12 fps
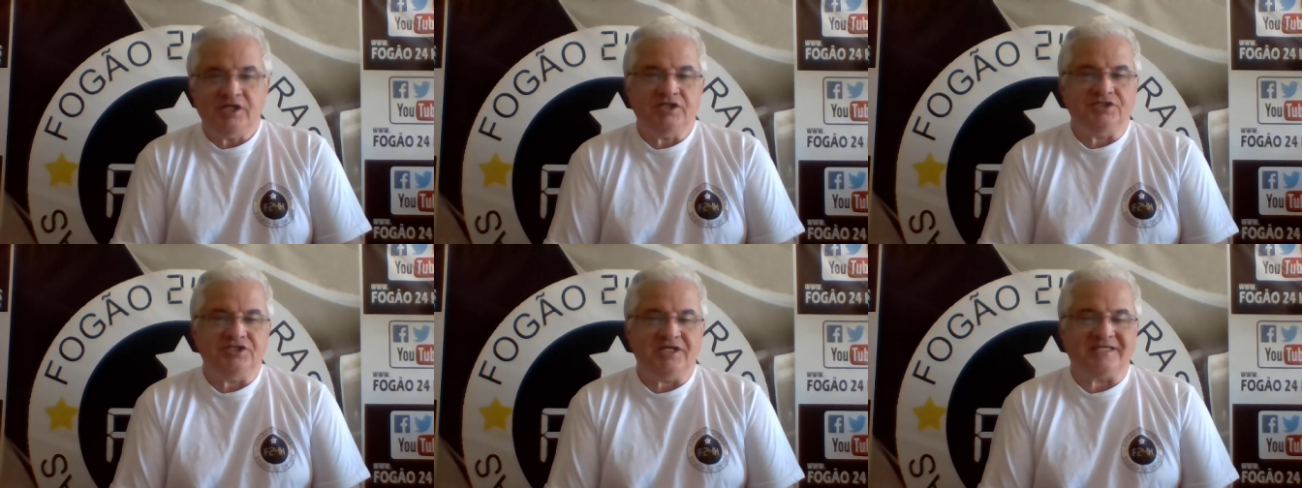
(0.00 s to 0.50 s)

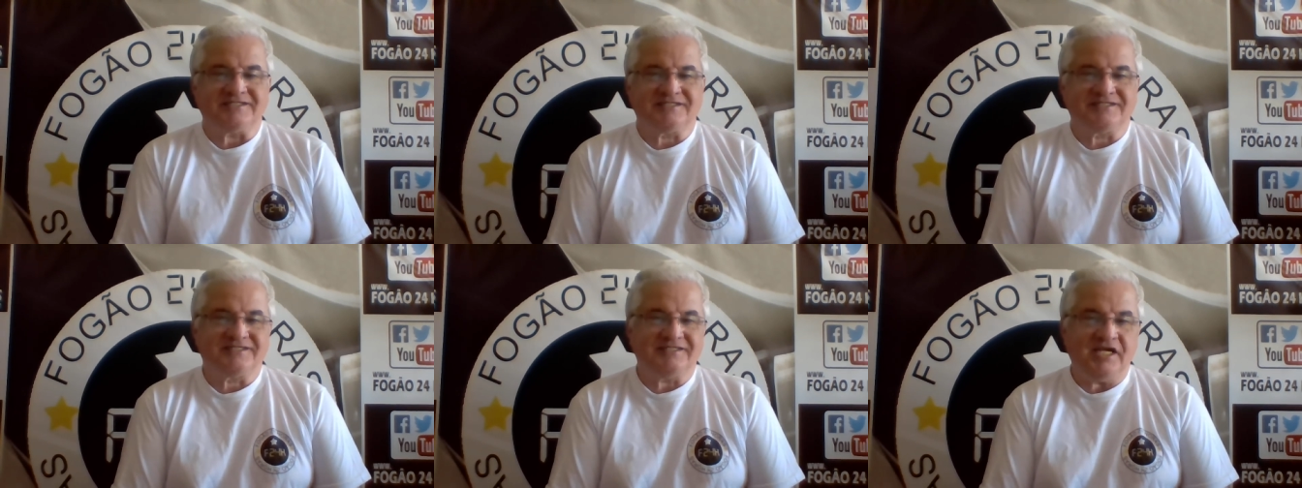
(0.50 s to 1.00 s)
dia
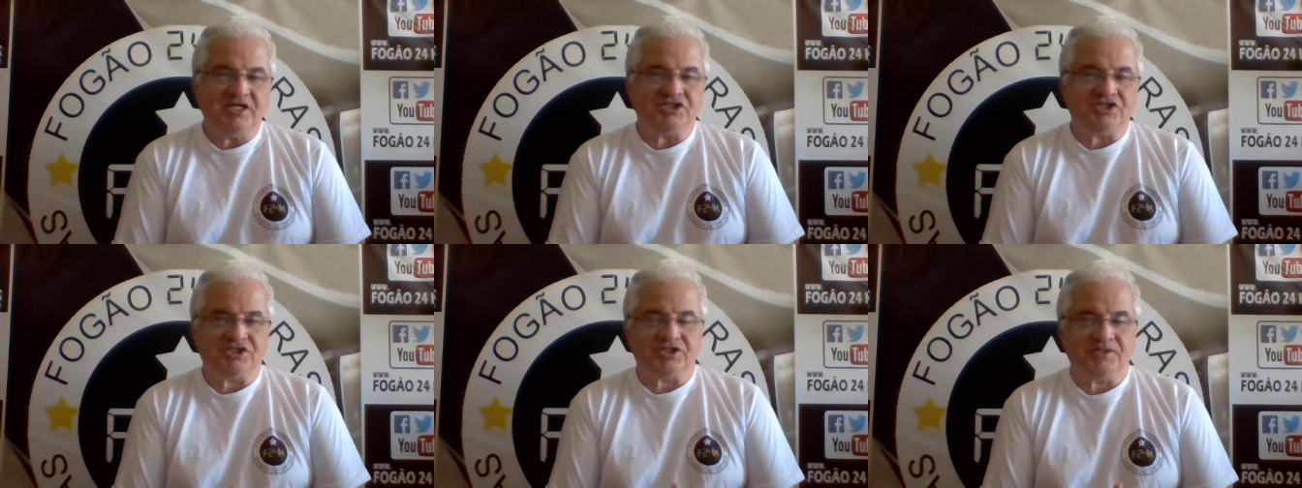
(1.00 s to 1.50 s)

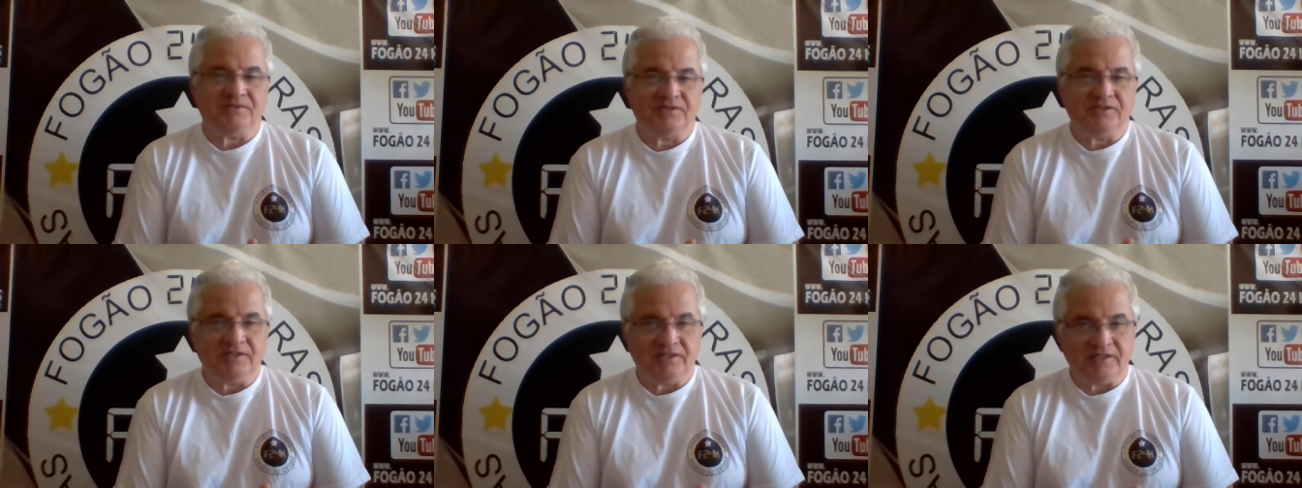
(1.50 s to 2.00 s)
6
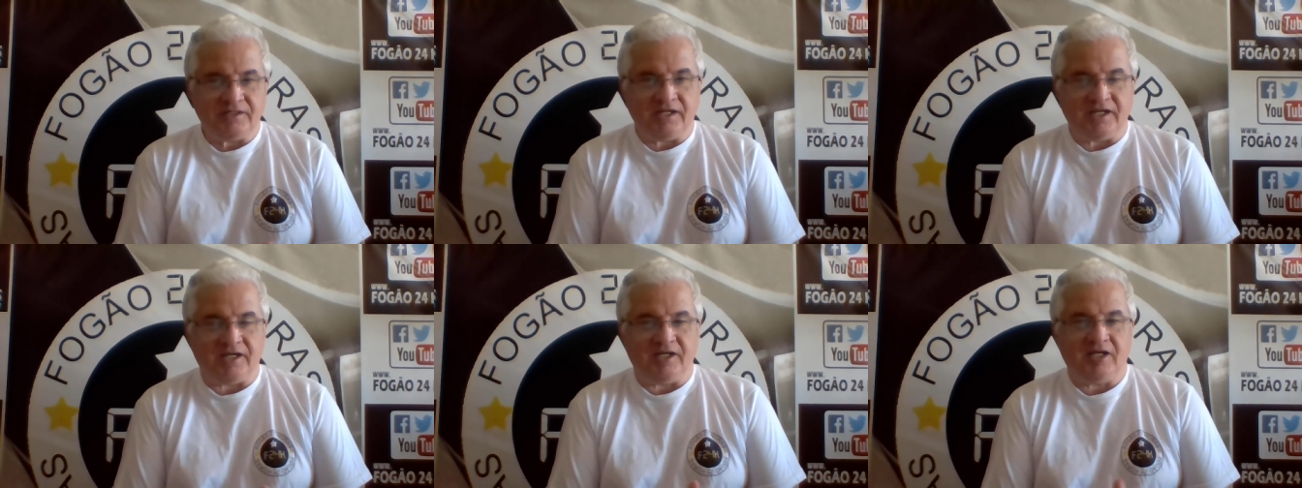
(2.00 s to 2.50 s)

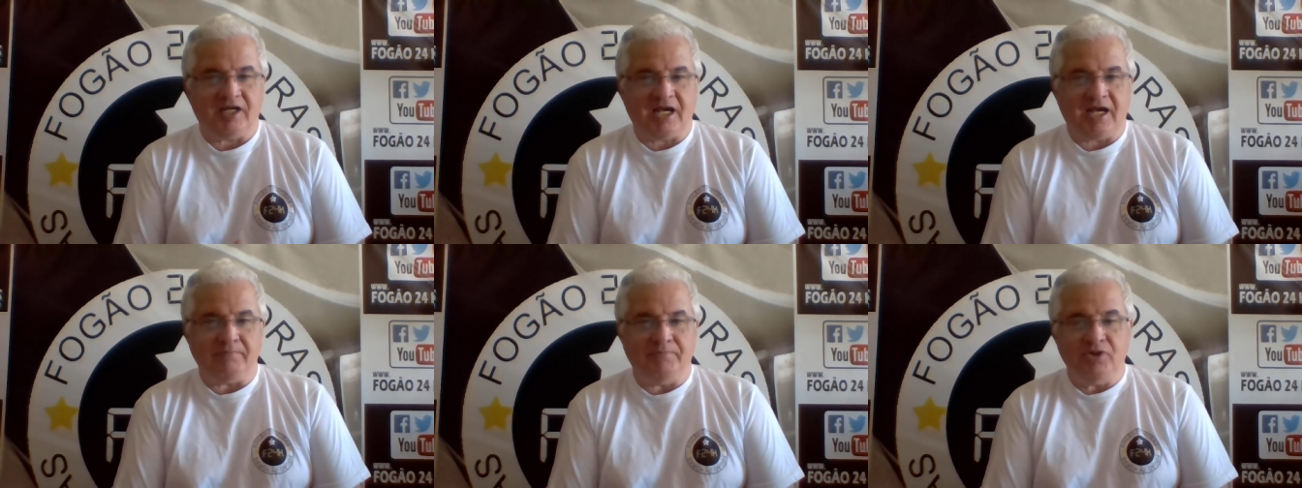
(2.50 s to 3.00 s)
de
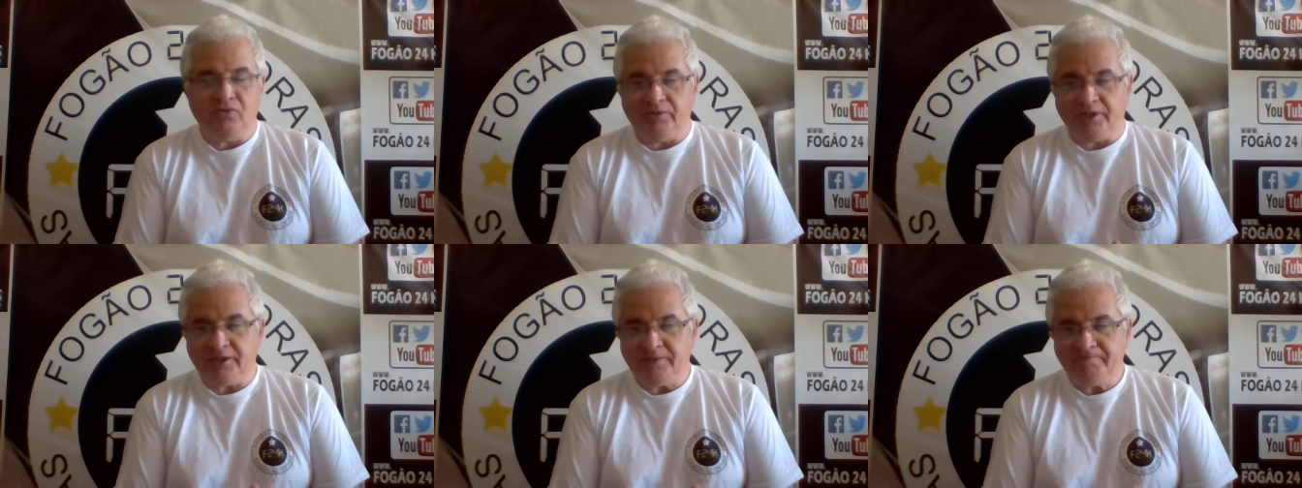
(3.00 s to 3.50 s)
abril,
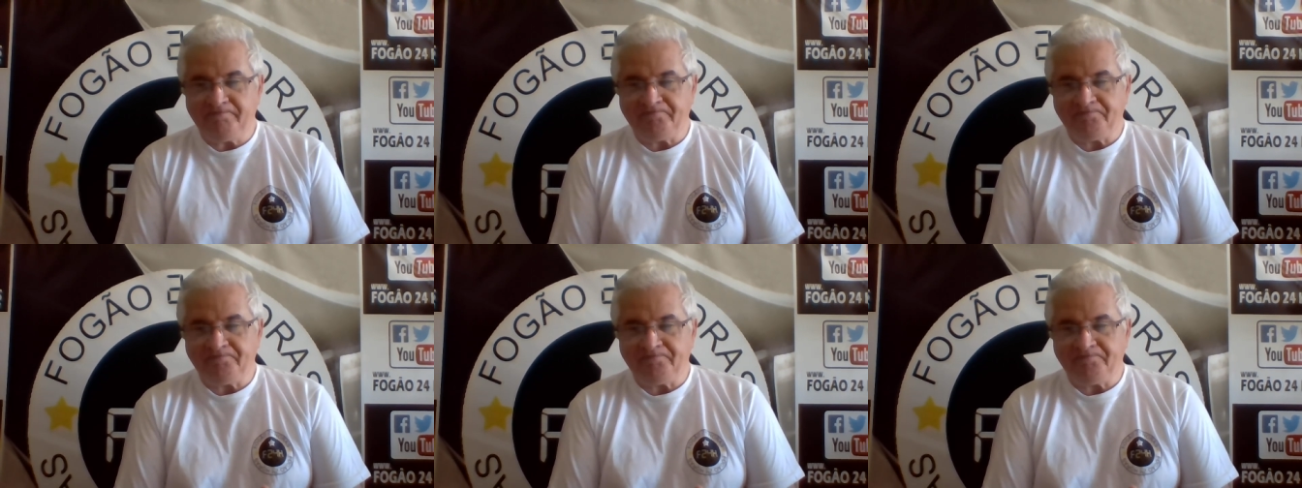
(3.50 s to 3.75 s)
né?